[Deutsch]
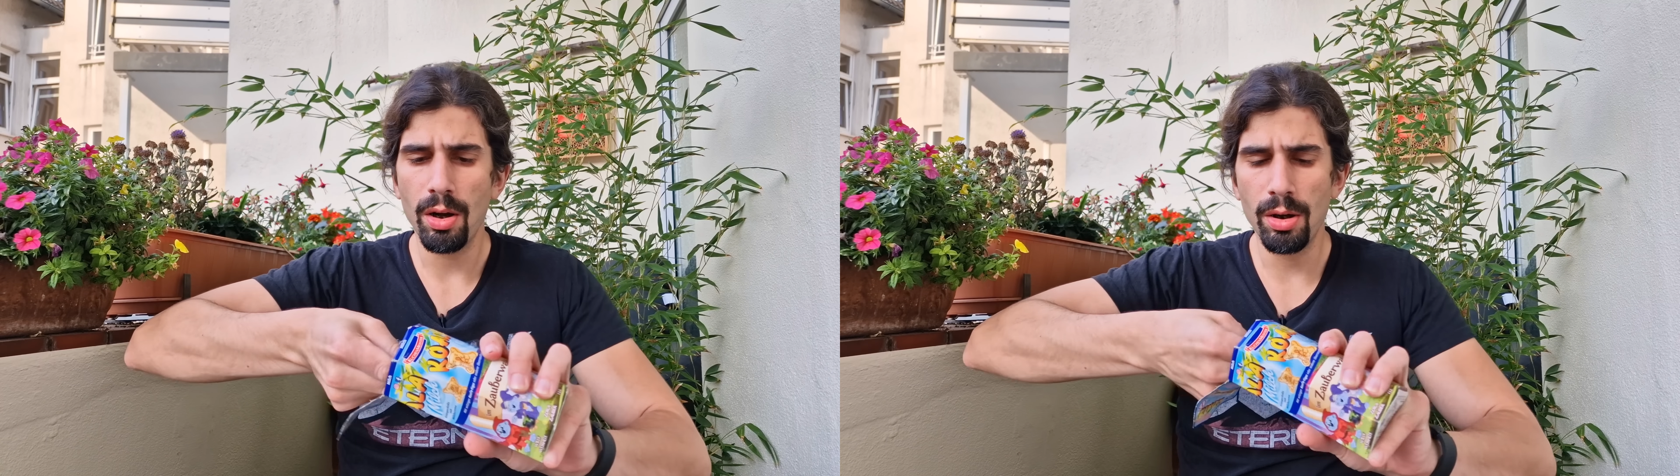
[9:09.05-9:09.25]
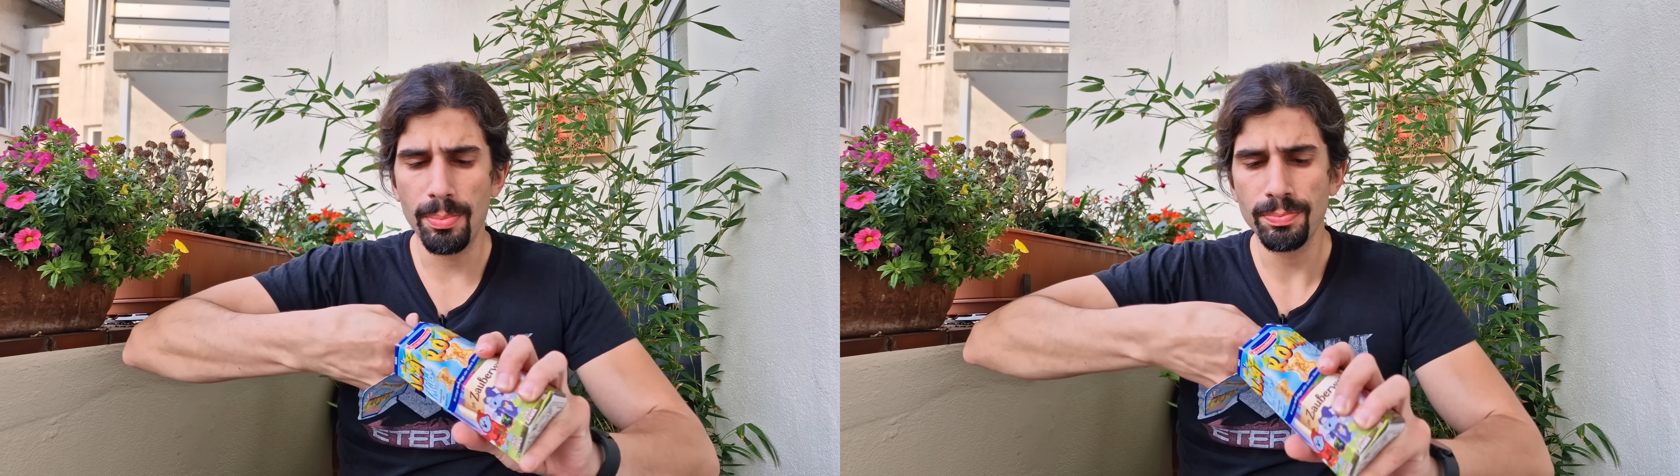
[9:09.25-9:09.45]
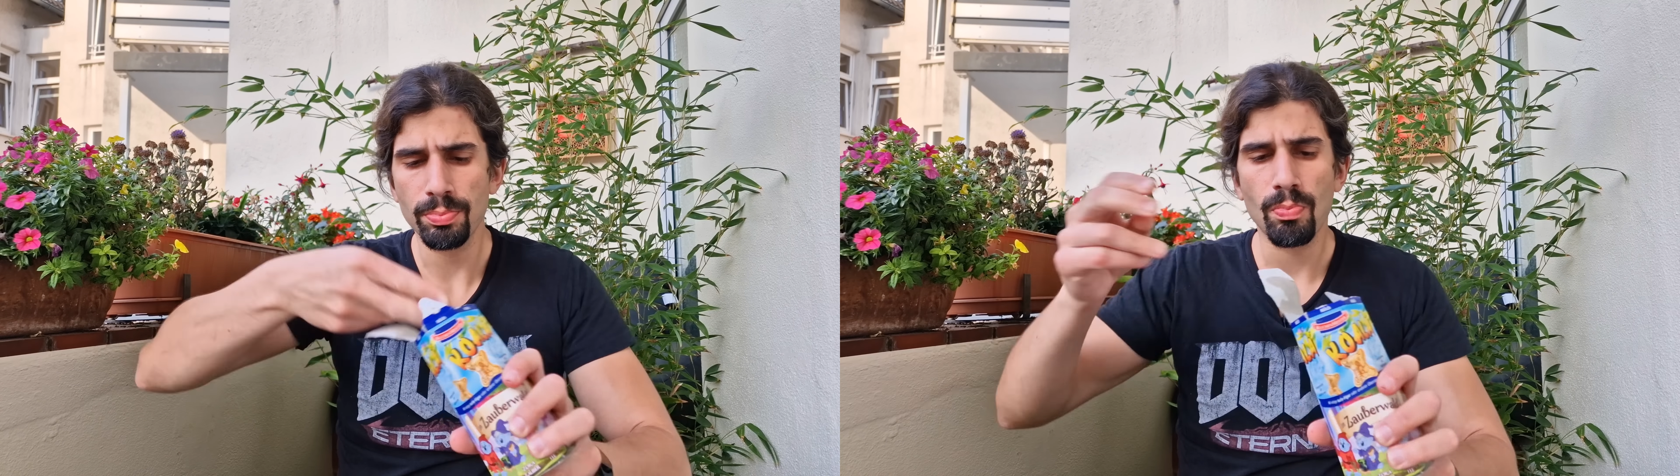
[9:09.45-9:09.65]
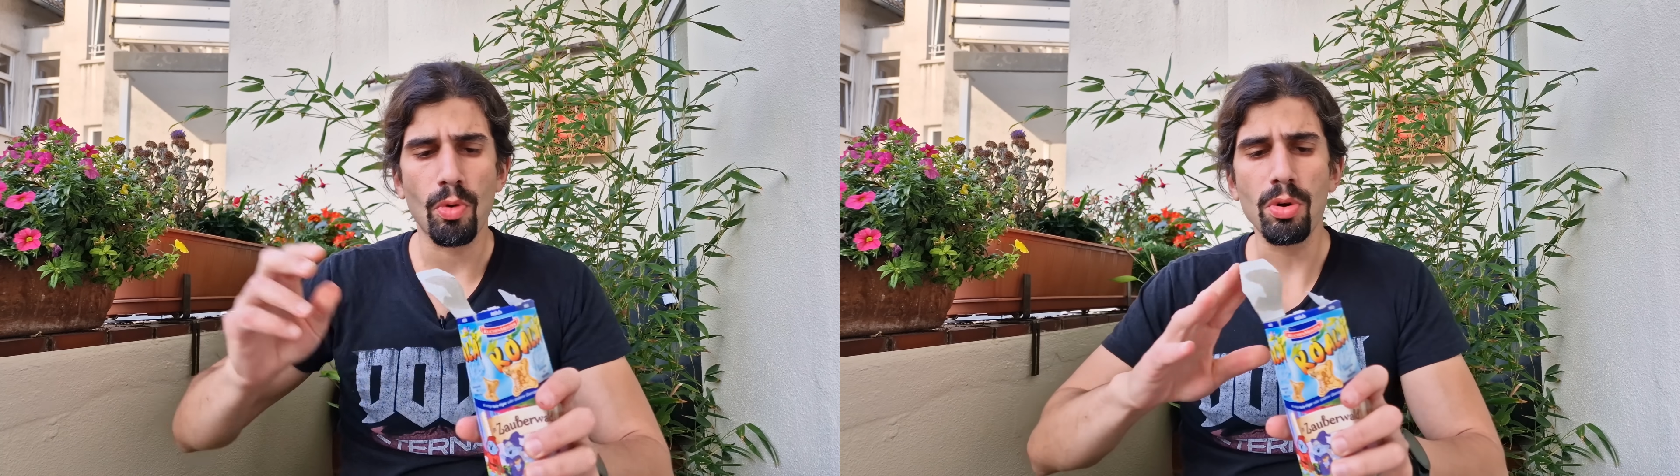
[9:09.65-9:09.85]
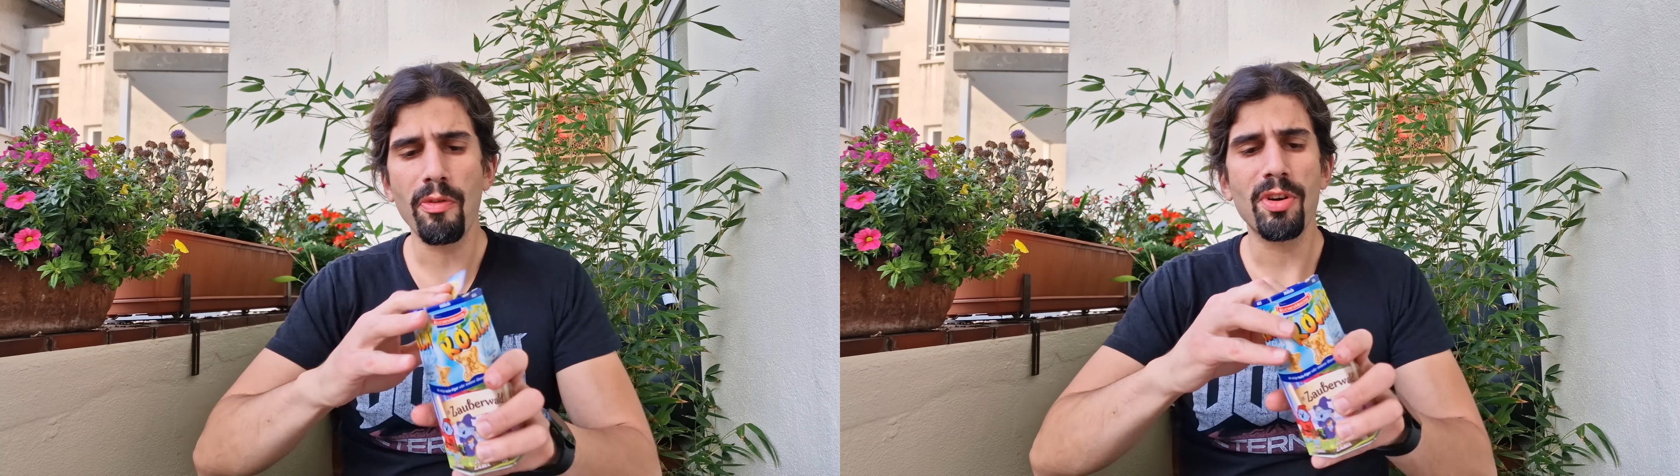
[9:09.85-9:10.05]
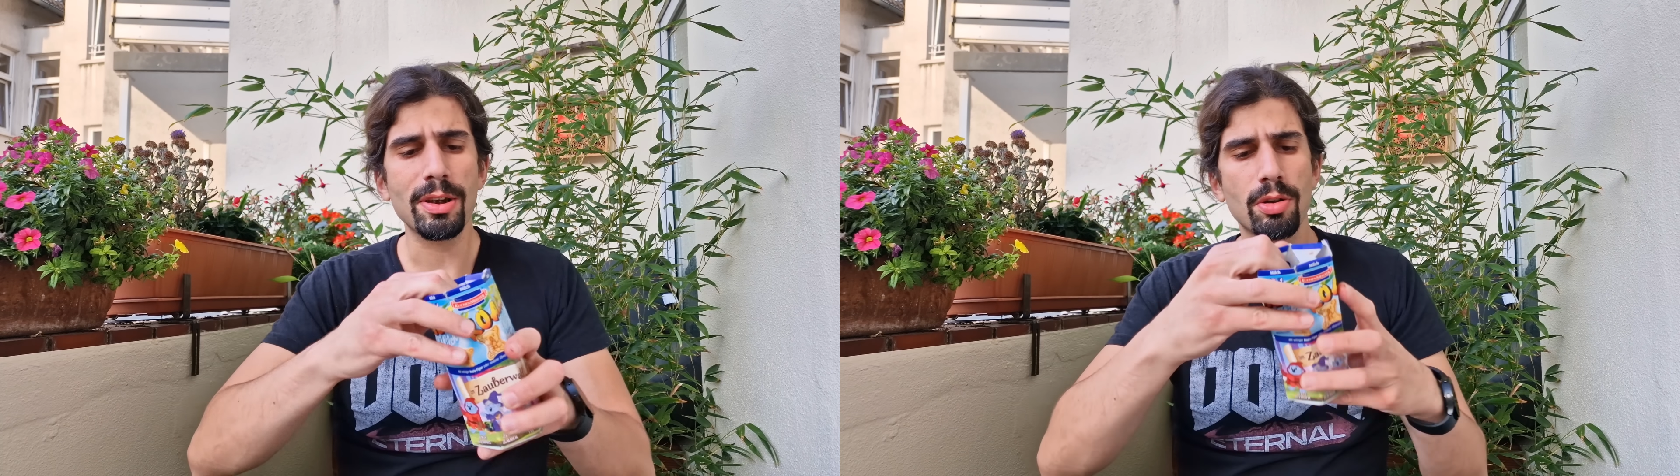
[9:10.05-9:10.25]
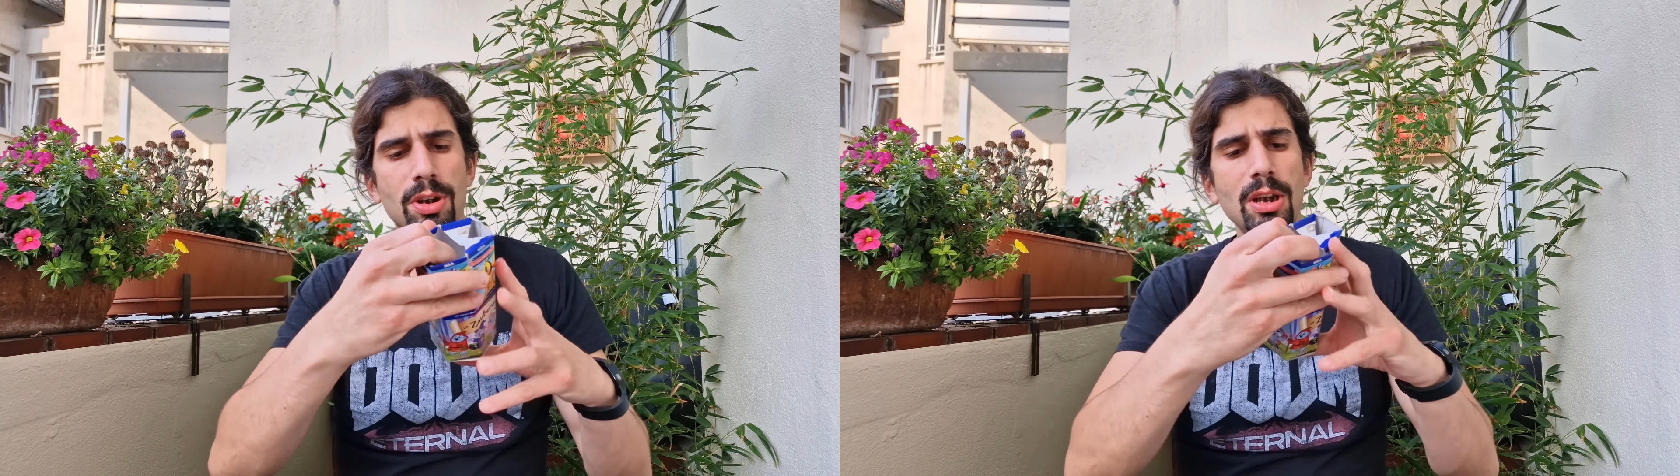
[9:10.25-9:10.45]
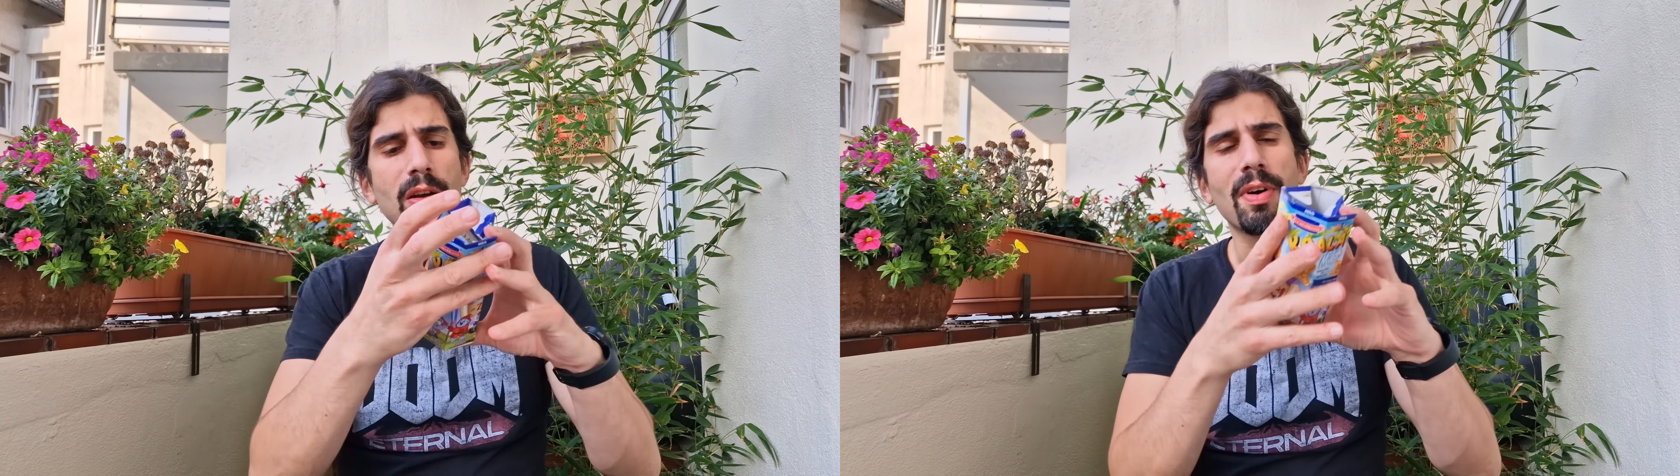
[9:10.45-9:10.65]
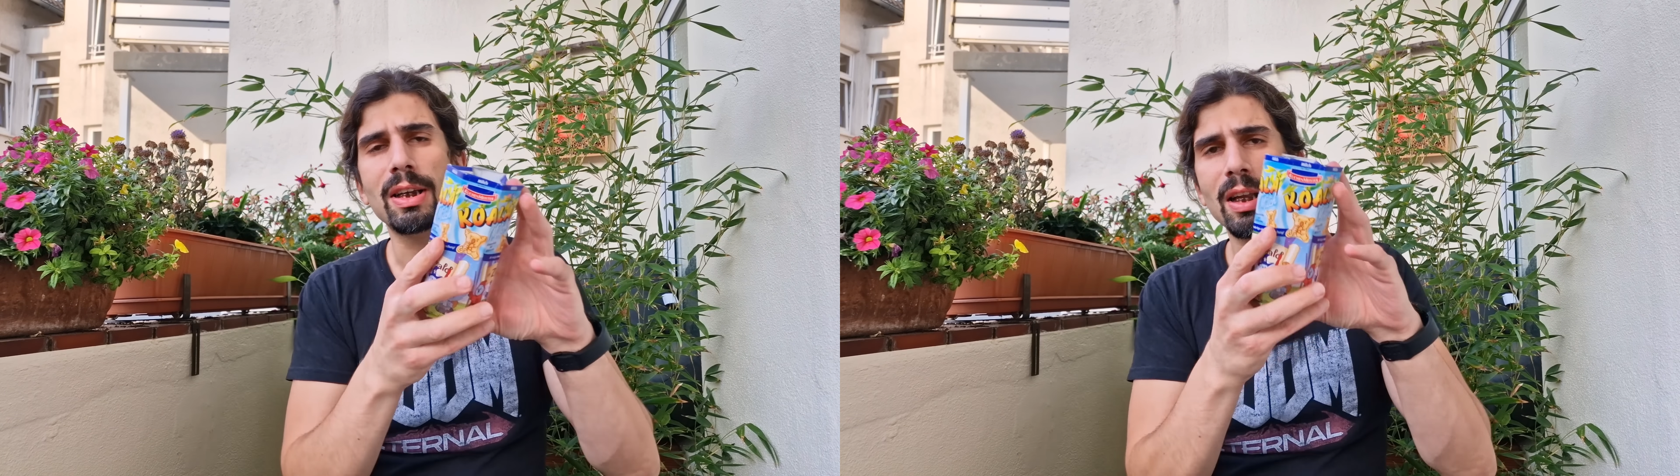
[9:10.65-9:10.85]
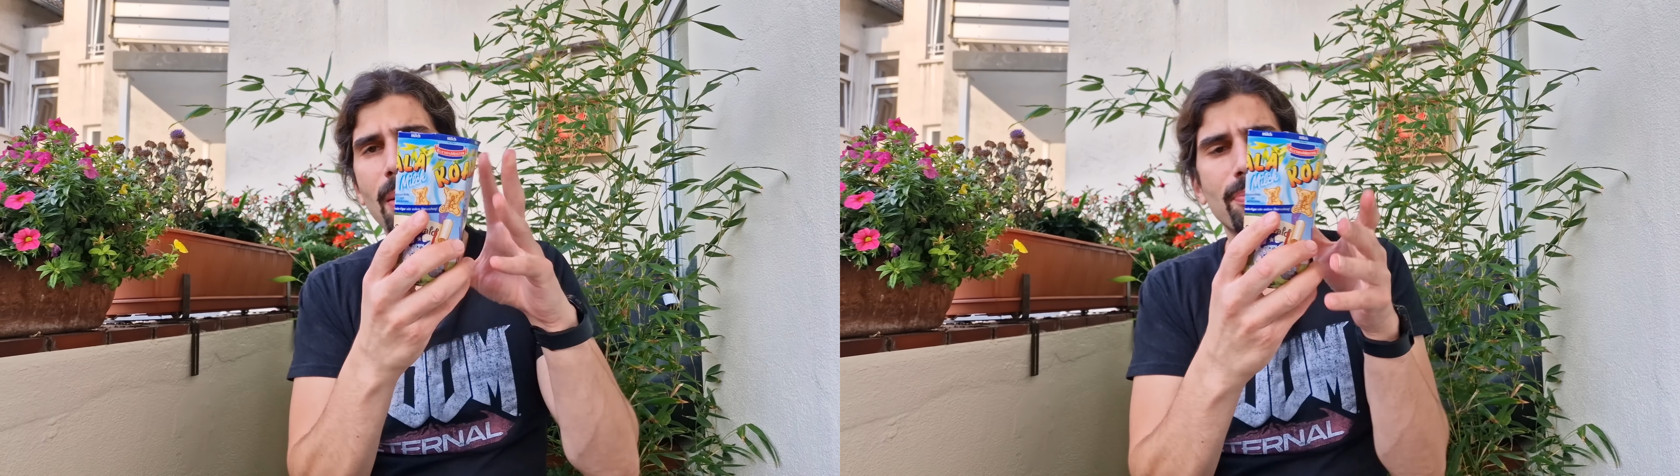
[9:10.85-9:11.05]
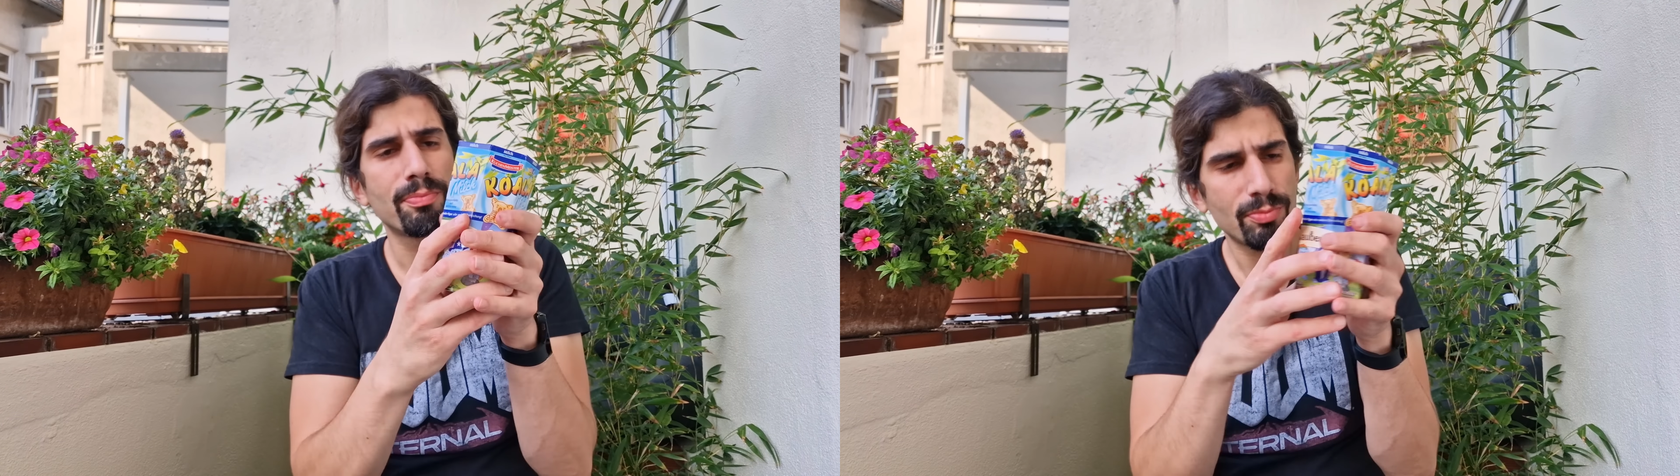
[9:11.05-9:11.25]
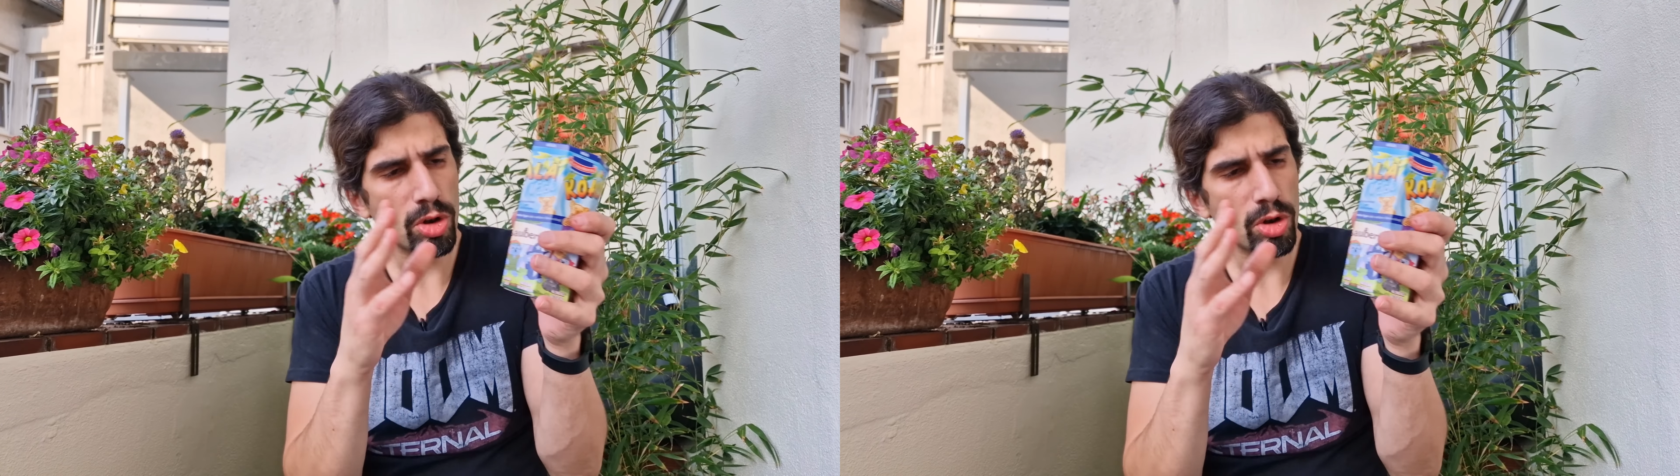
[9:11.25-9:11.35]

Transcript: Ähm, oder vielleicht auch die hier, weil die, haben,